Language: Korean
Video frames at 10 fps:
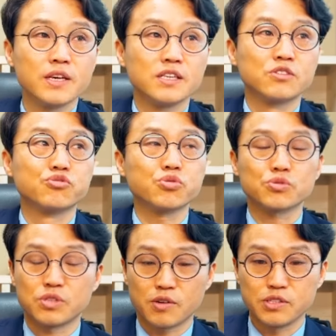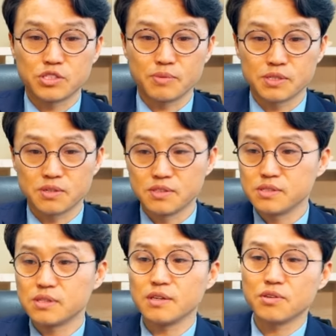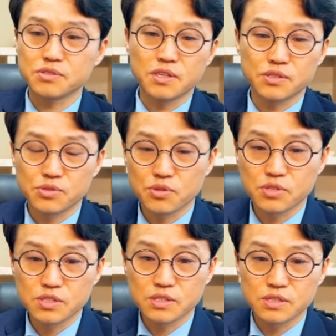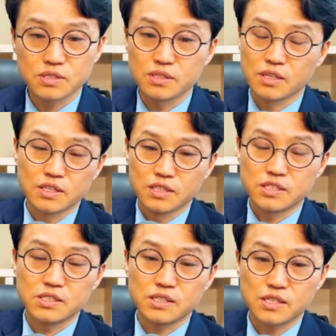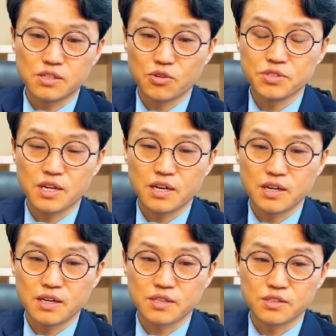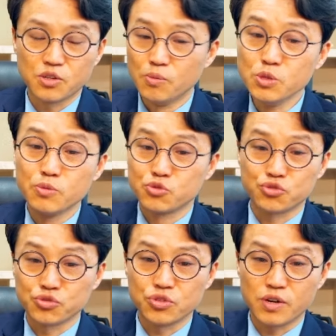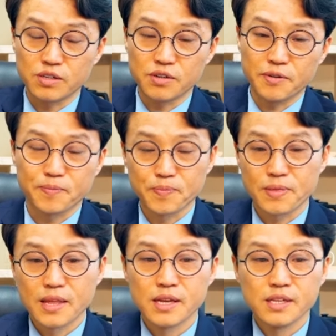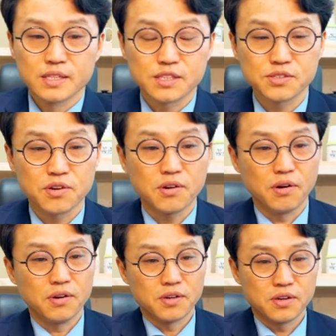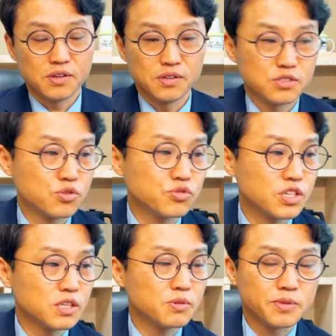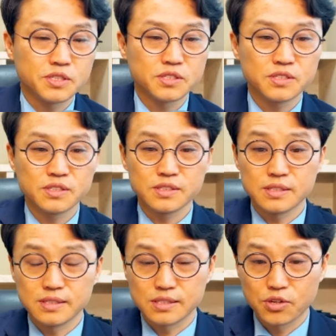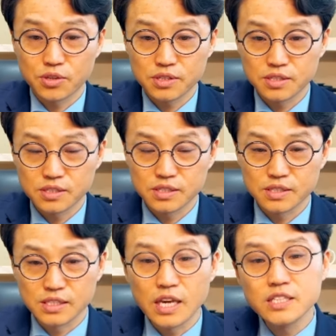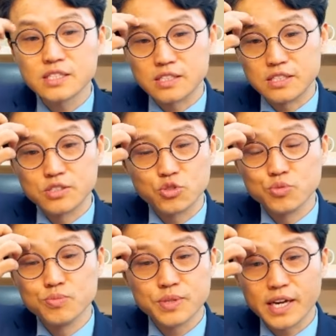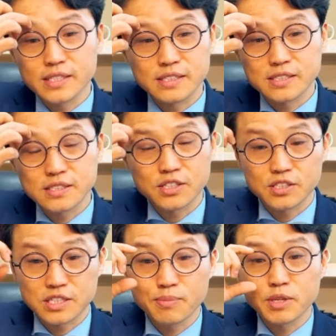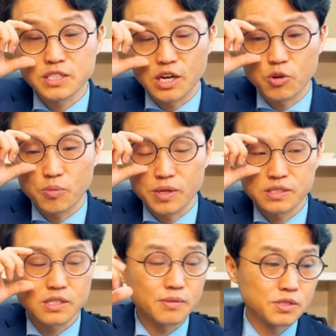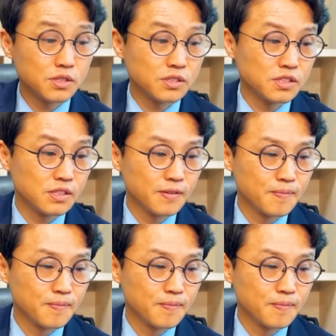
이 구속사 관점에서 이스라엘 역사에서도 이 시내산 언약은 너무너무 중요한 거예요. 그래서 어, 십구 장에 보면은 이 예식을 준비하는 그런 장면이 나오고, 막 이스라엘 백성들이